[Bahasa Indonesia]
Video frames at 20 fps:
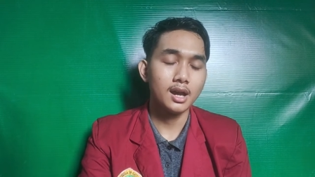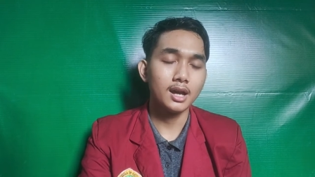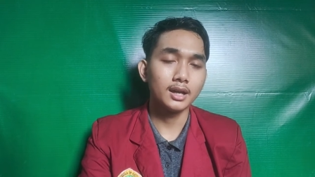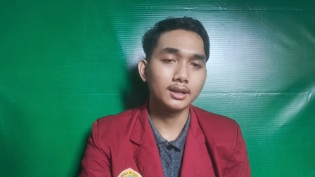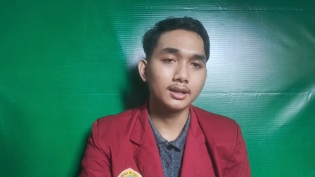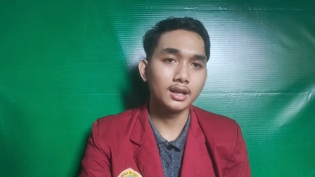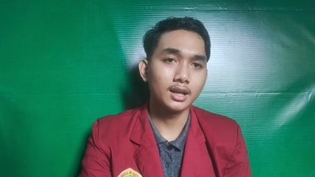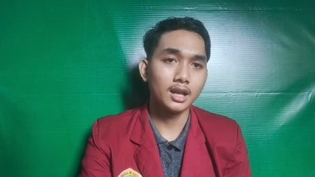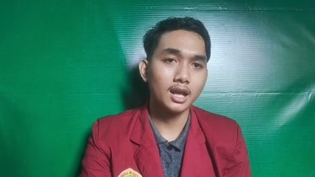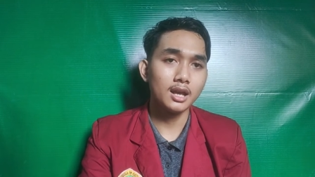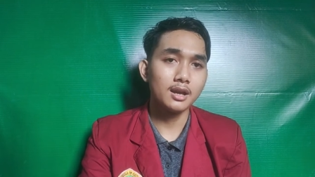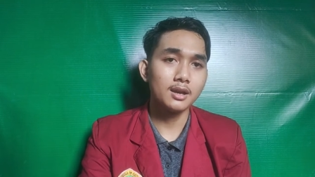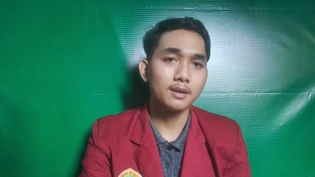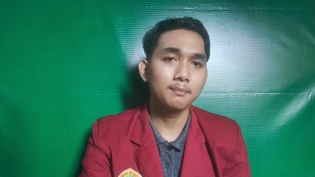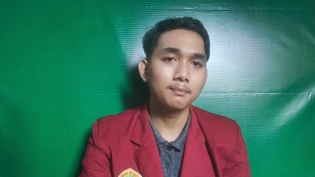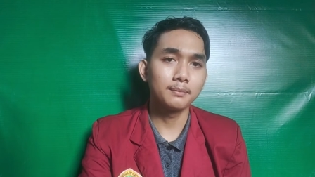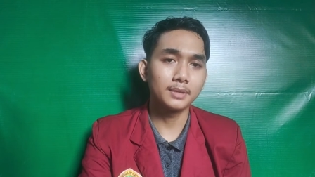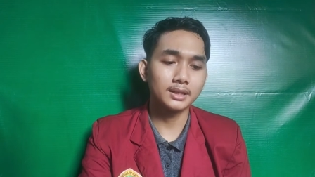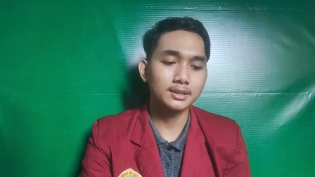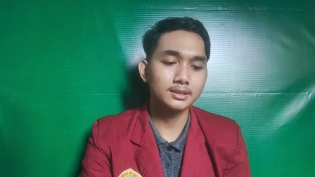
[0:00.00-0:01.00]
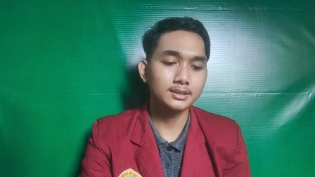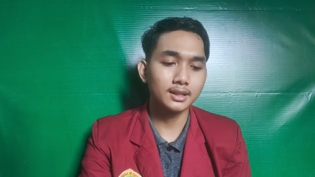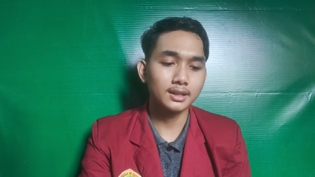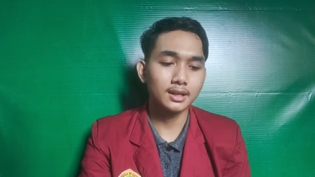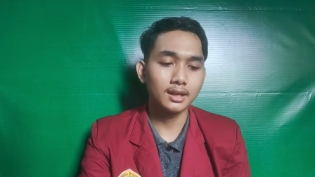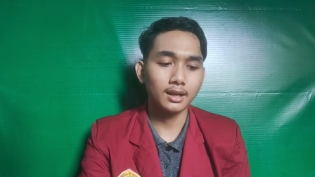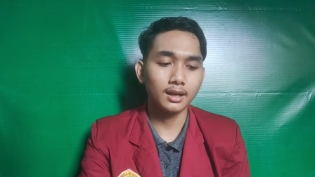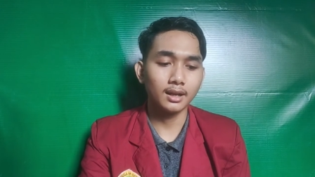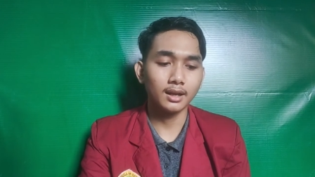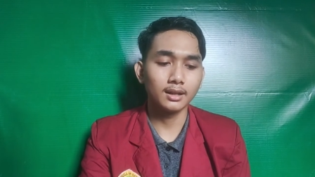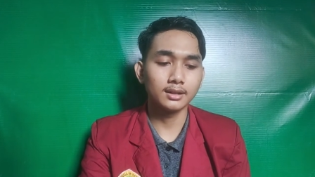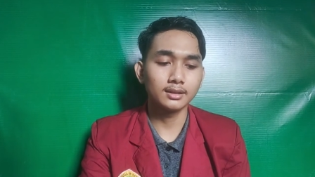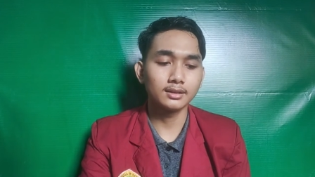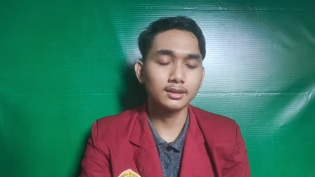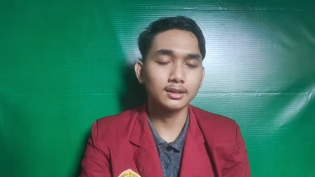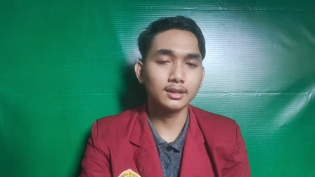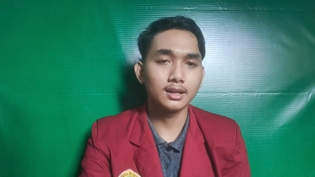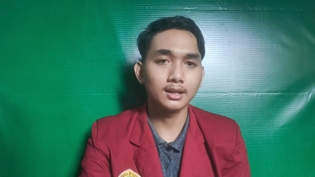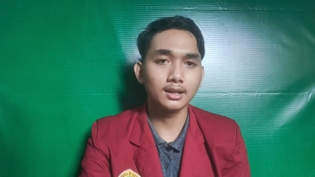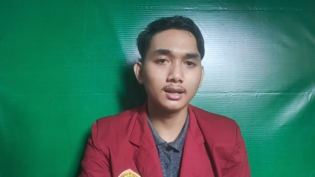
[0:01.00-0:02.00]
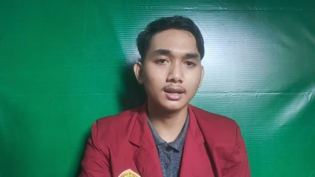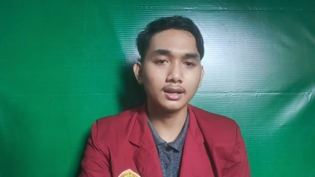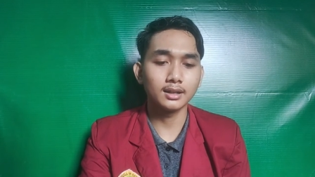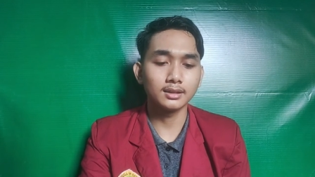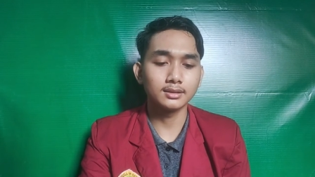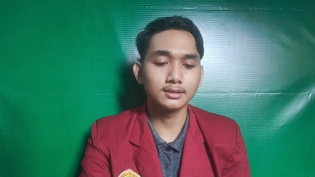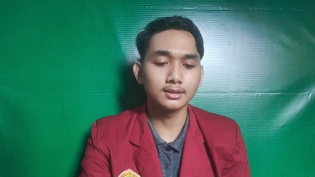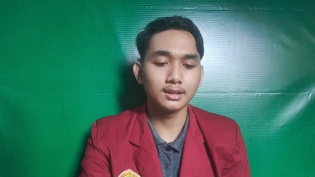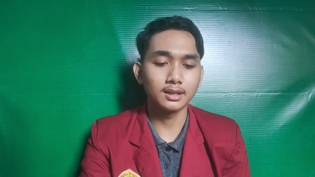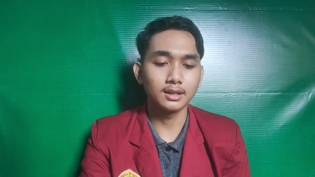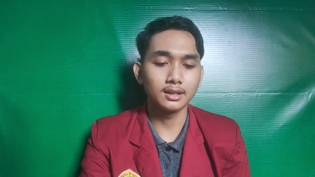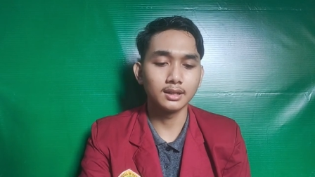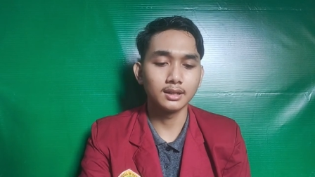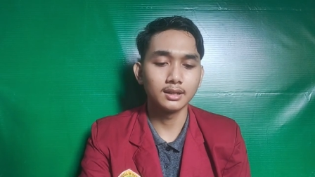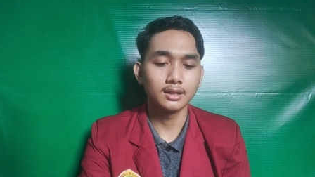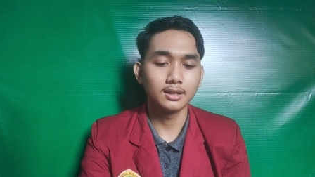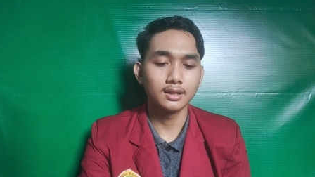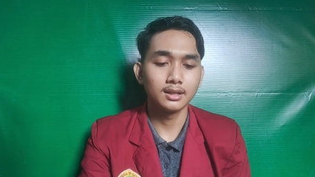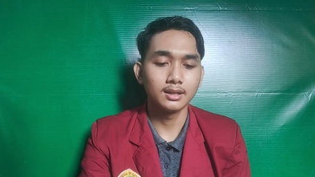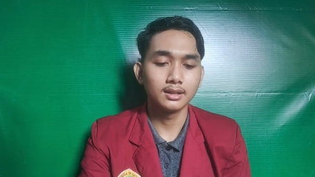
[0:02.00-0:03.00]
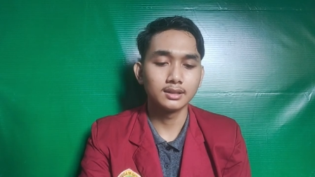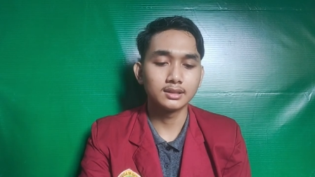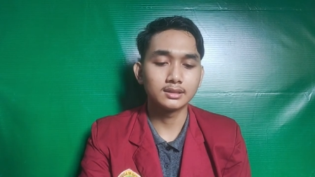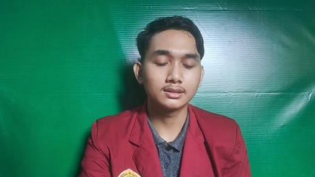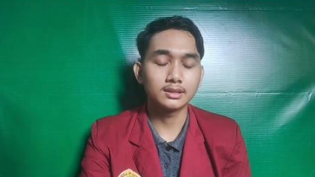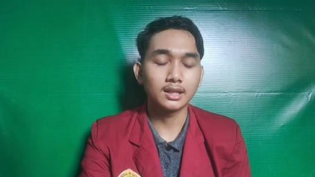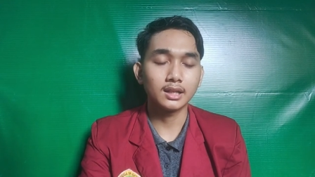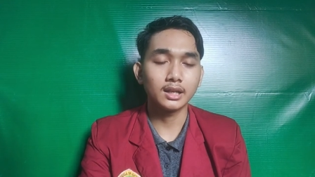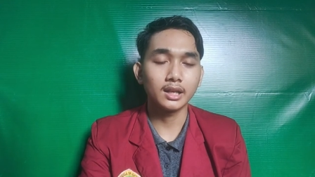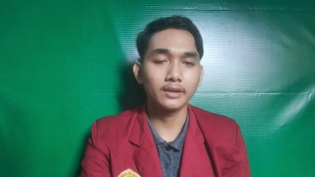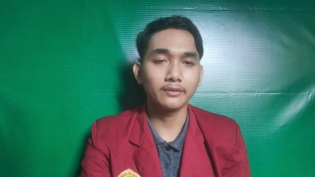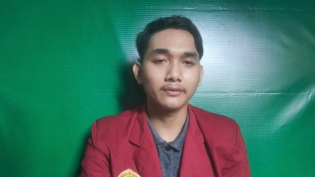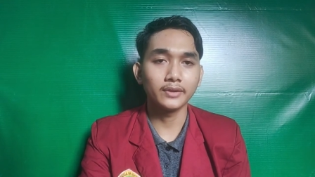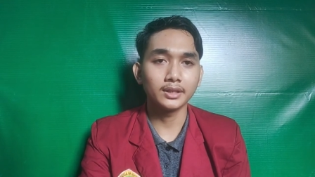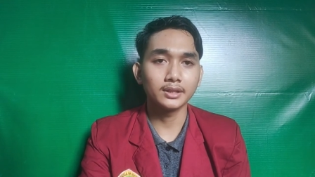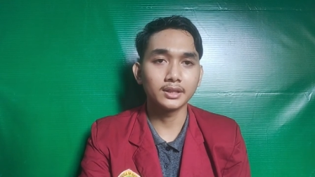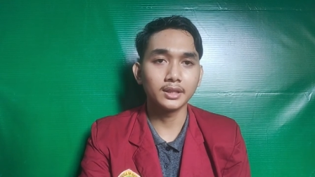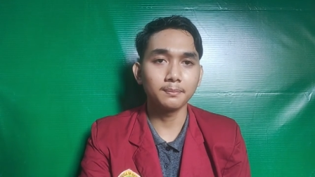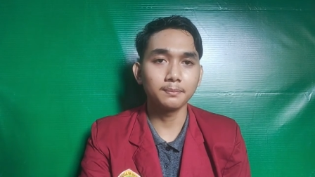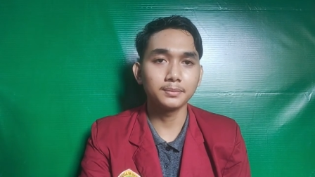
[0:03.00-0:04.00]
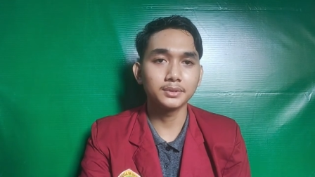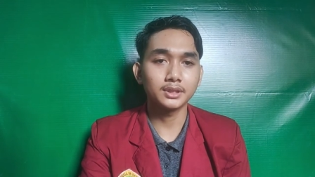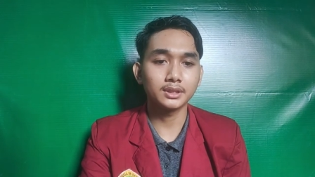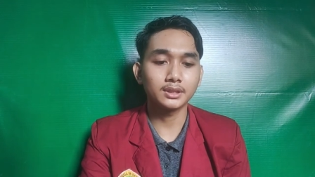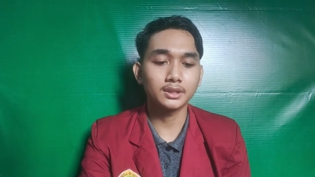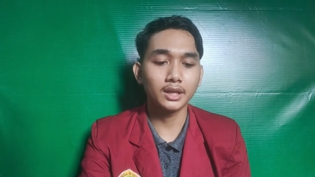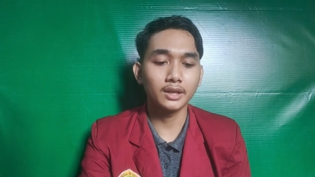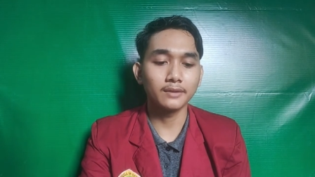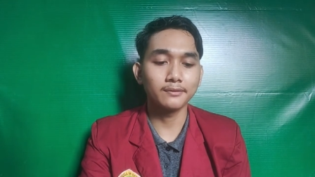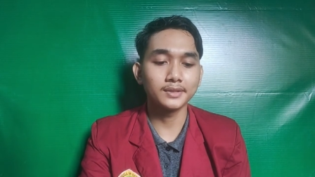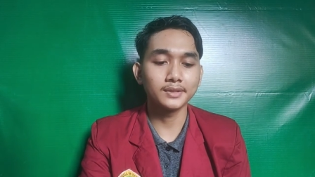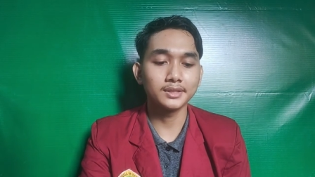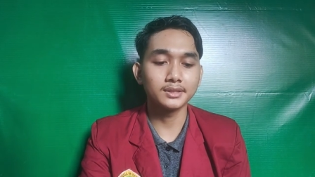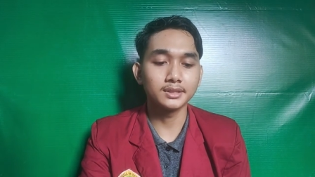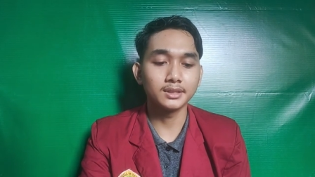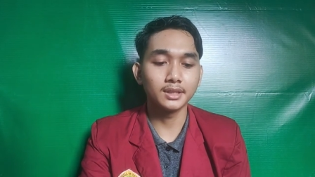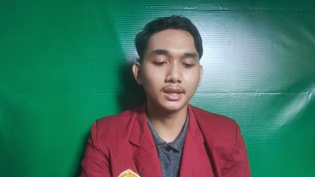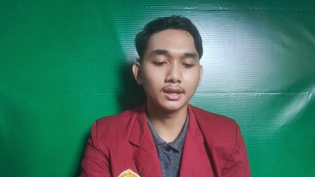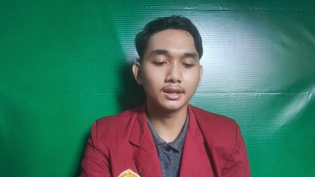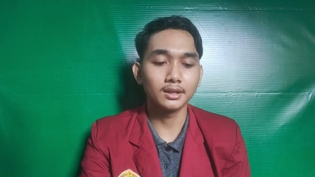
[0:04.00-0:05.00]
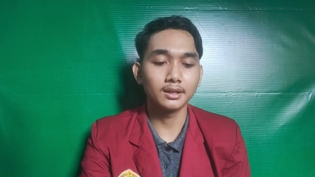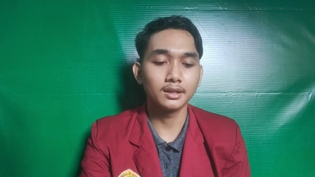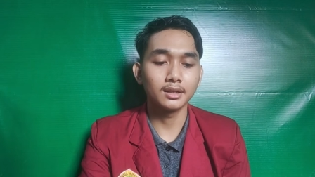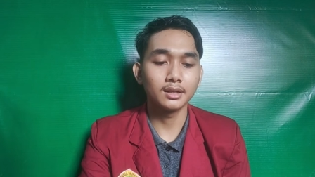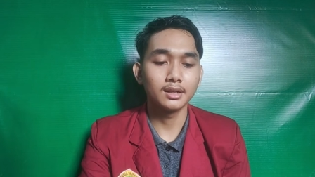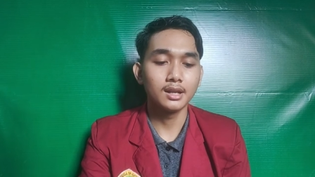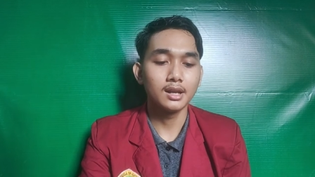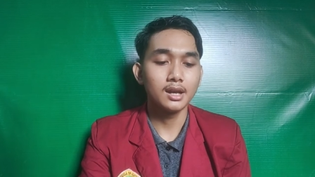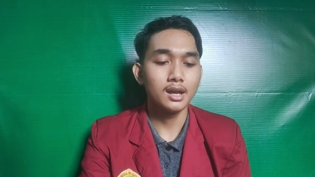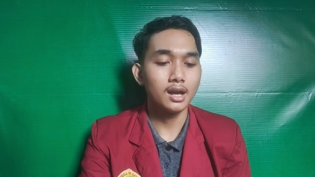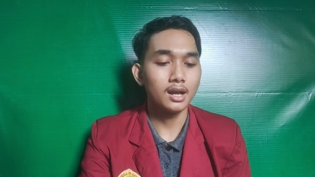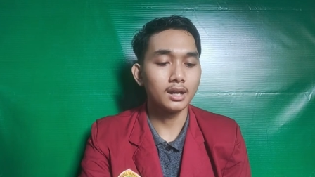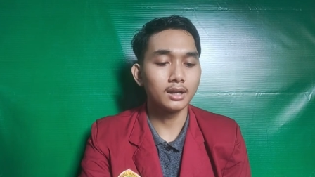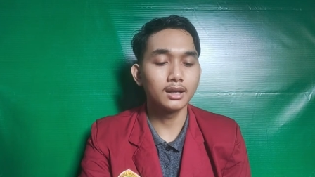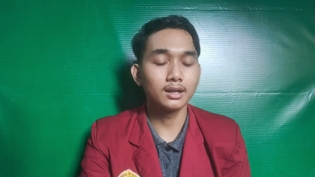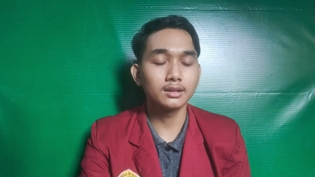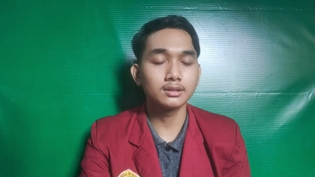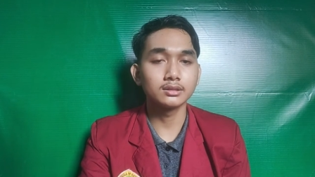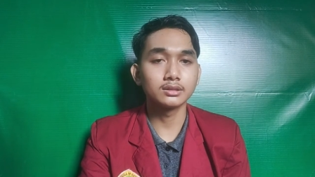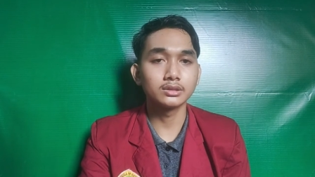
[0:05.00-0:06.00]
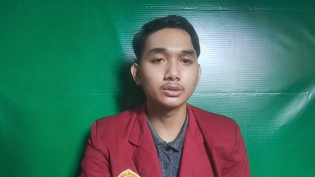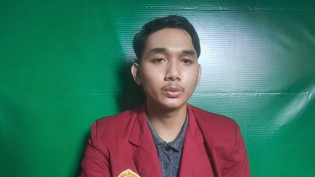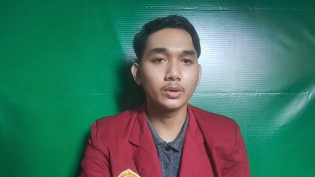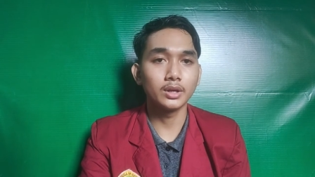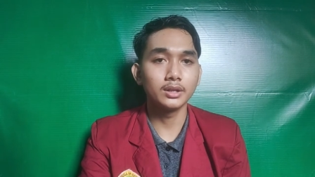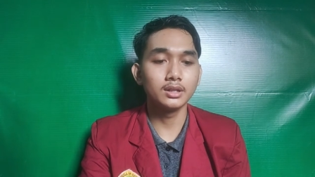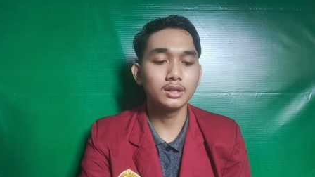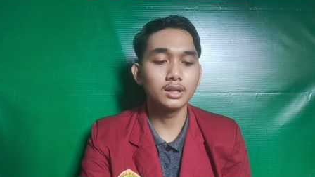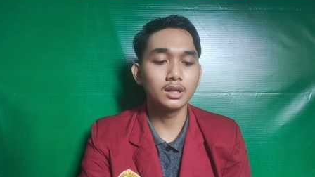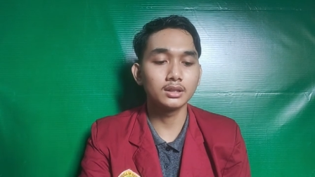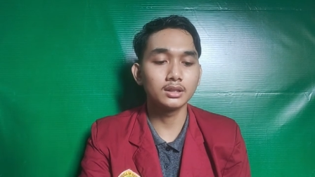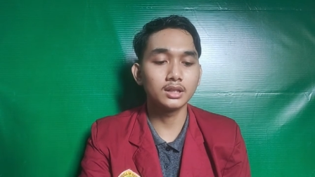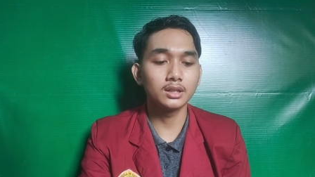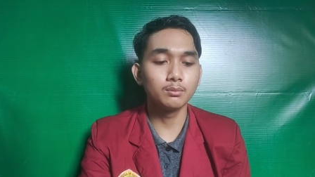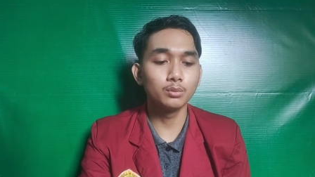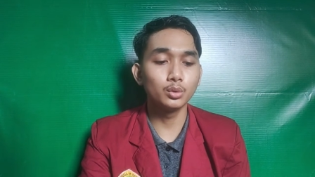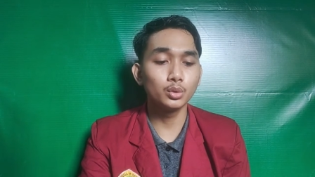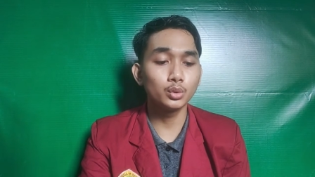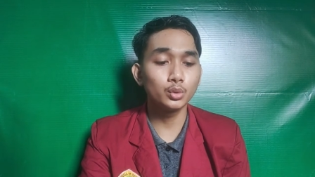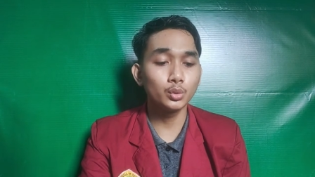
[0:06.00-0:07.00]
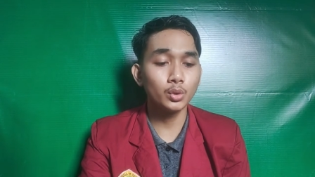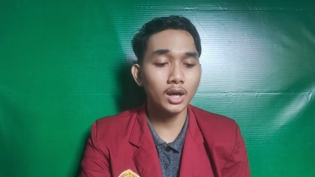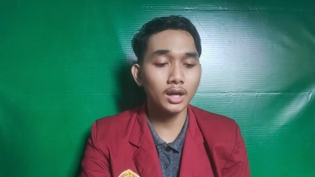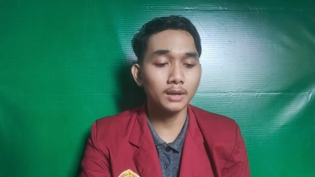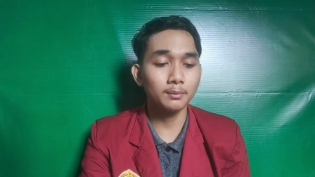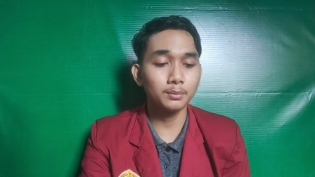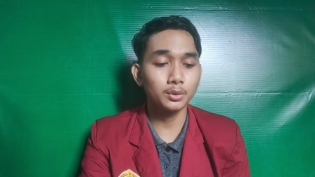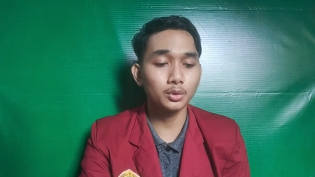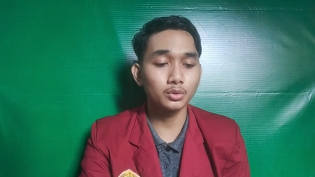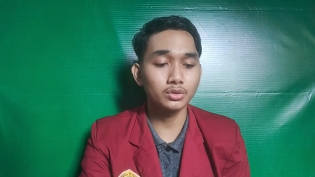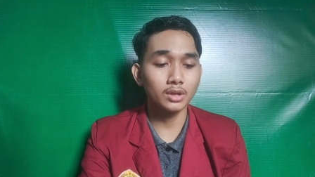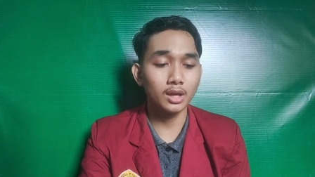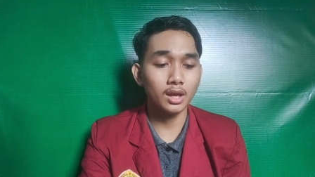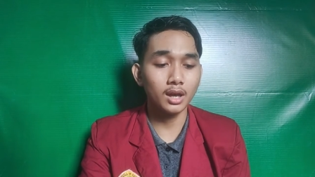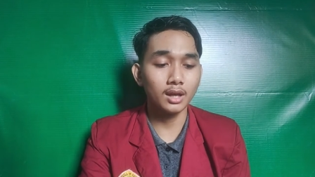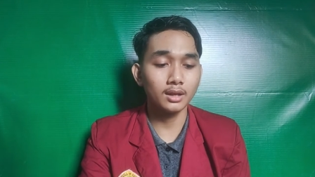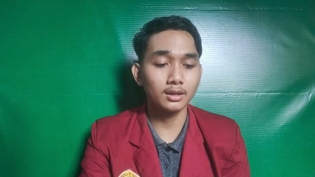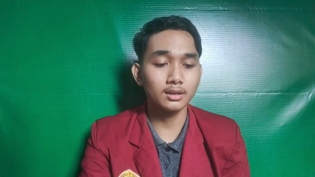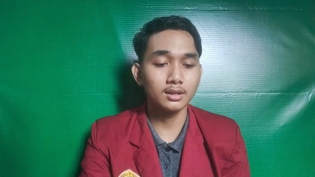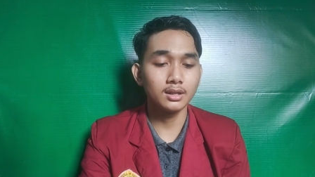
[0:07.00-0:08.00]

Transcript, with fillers: Adalah merencanakan tenaga kerja secara efektif serta efisien agar sesuai dengan kebutuhan perusahaan